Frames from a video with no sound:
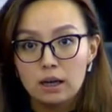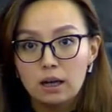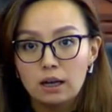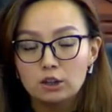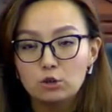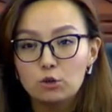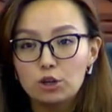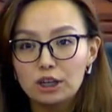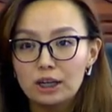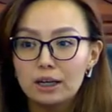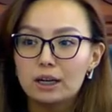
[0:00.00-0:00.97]

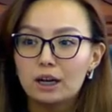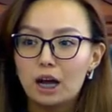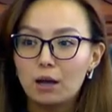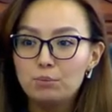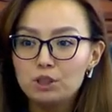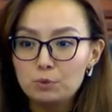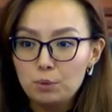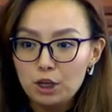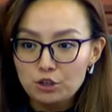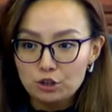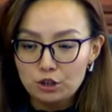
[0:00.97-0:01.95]
которые
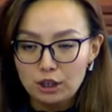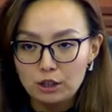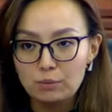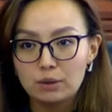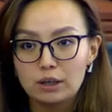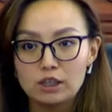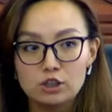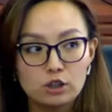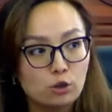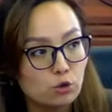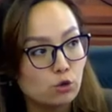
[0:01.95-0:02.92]
обеспечены им
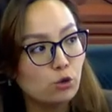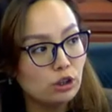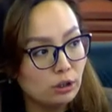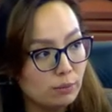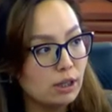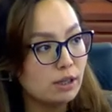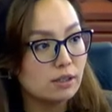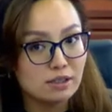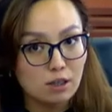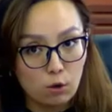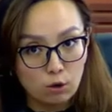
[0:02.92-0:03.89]
конституционными
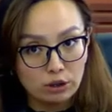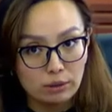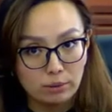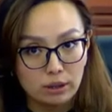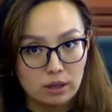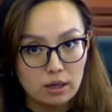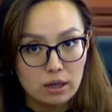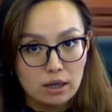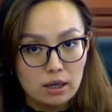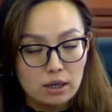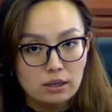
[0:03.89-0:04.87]
законами.
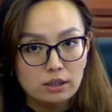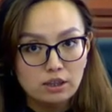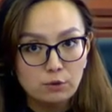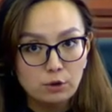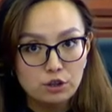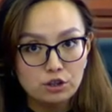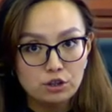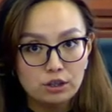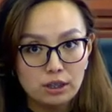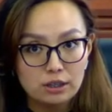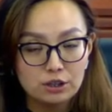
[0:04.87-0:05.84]
И на сегодняшний
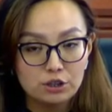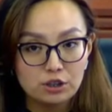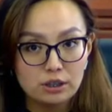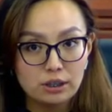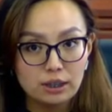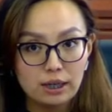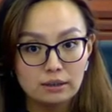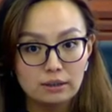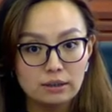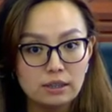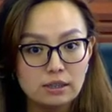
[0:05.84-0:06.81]
день сложилась такая
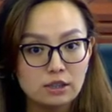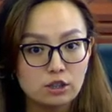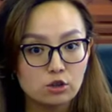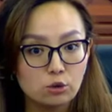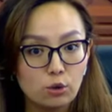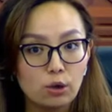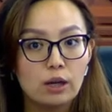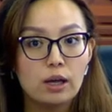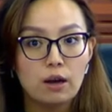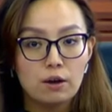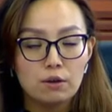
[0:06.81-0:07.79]
тенденция, что
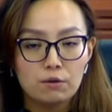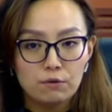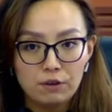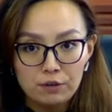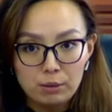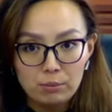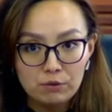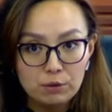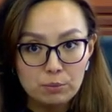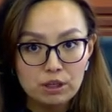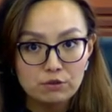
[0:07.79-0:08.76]
во время
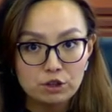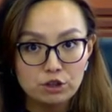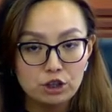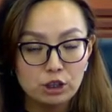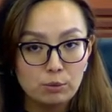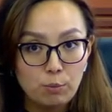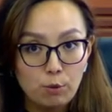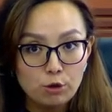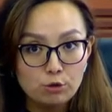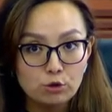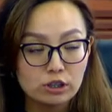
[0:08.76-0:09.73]
выборов женщинами
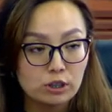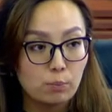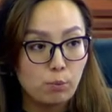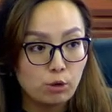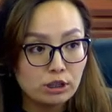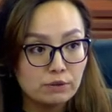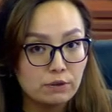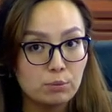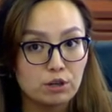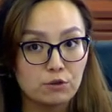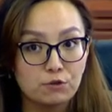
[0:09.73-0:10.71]
пользуются, после
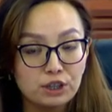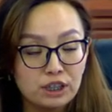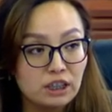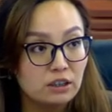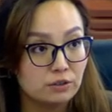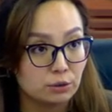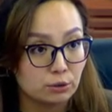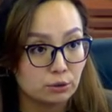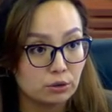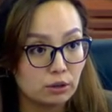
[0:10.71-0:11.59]
выборов выкидывают.